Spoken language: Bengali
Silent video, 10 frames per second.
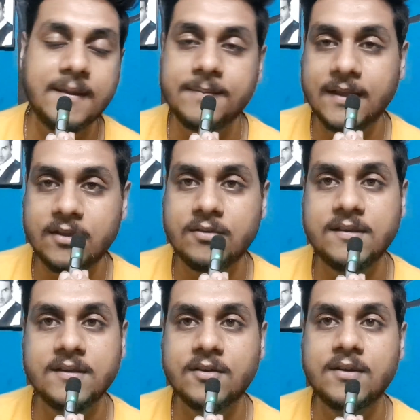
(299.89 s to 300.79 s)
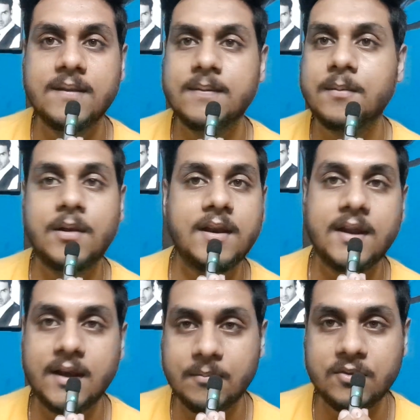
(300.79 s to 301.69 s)
দেবদাকে যখন জিজ্ঞাসা করে দেবদা বলে
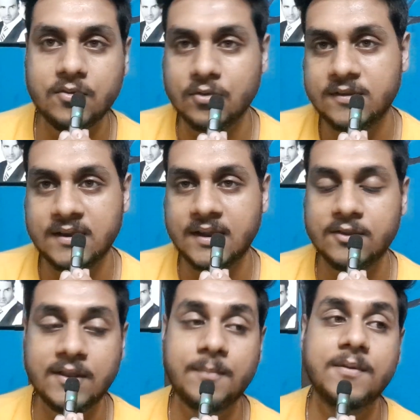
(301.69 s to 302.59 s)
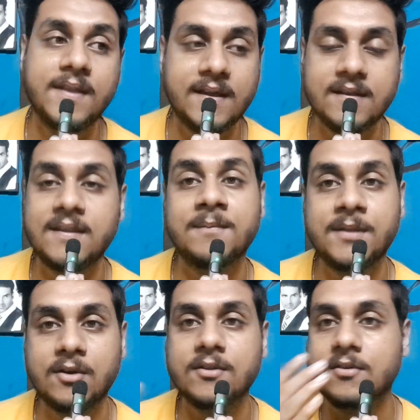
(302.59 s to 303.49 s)
না এরকম কিছু হচ্ছে না কিন্তু তারপর দেখা যায়
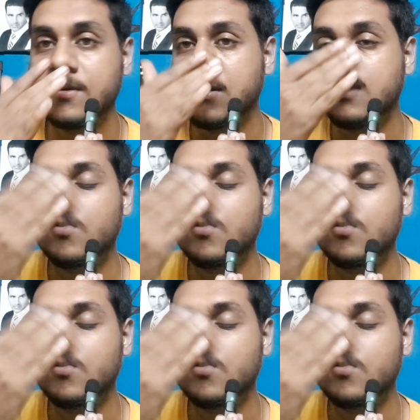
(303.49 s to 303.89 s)
দেবদাই হঠাৎ করে শ্রী